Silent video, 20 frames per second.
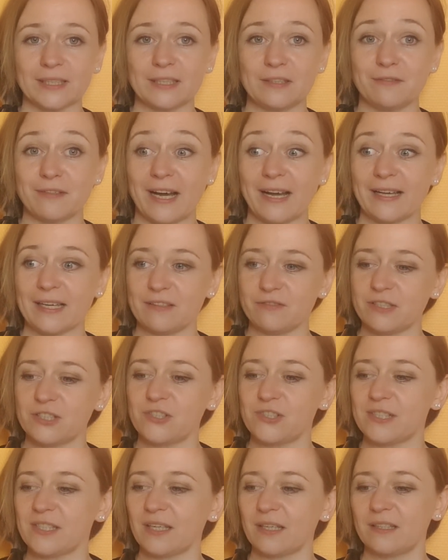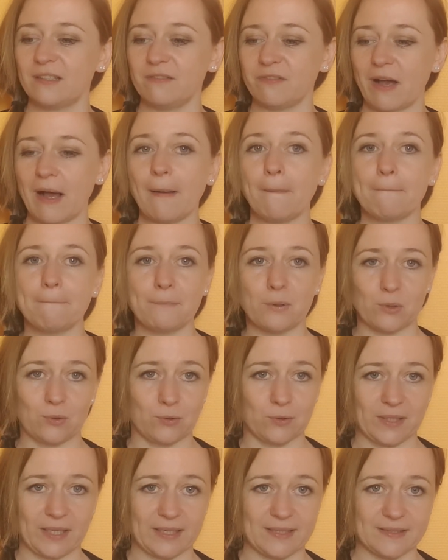qui va réfléchir, qui va
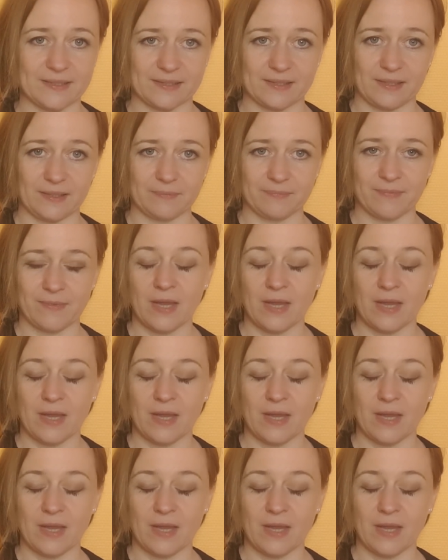progresser.